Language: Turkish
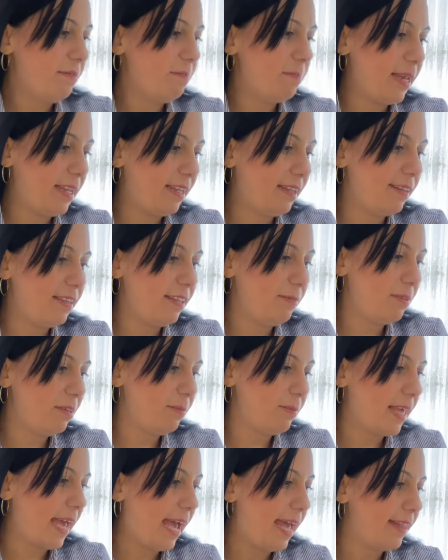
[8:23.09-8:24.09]
beklediğim
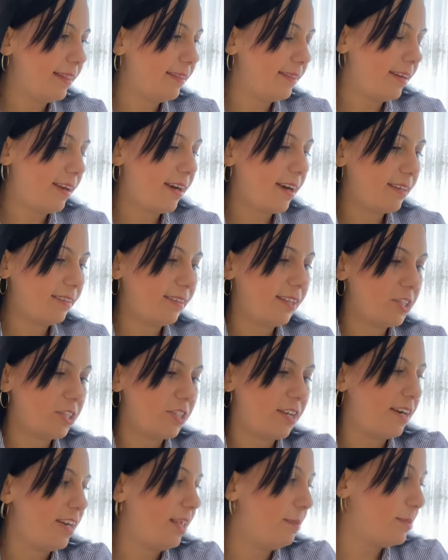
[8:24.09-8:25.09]
gibi geldi
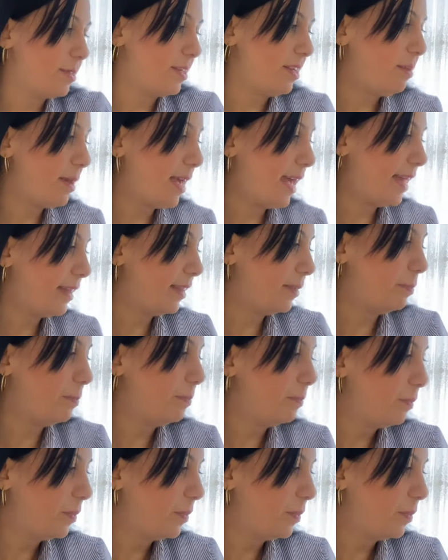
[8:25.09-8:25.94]
arkadaşlar. Hepsini beğendim.